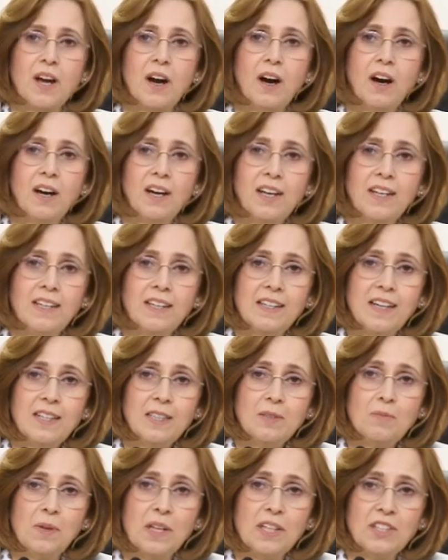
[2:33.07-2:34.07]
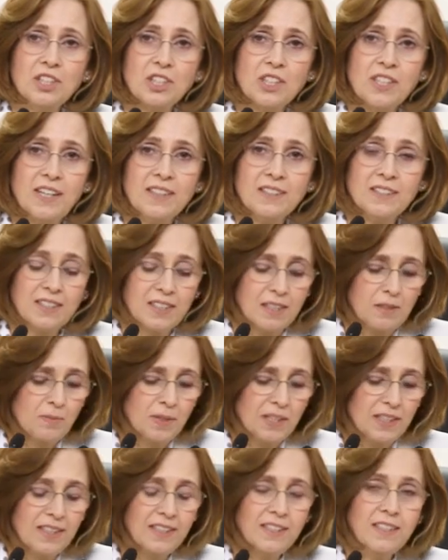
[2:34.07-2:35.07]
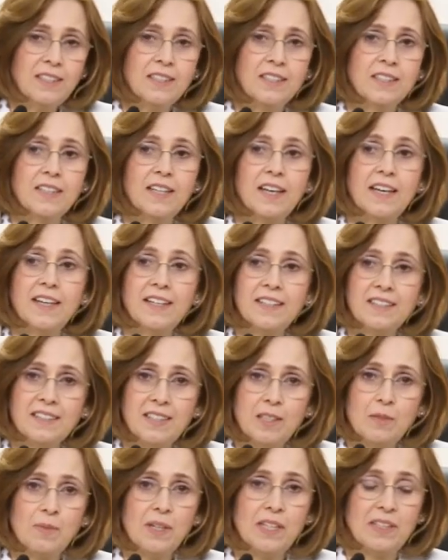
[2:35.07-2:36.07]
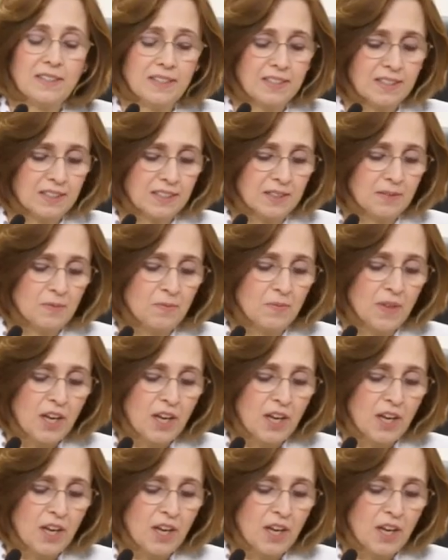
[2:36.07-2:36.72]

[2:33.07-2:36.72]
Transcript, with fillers: aileler bilinçlendirilmeli, eğitilmelidir.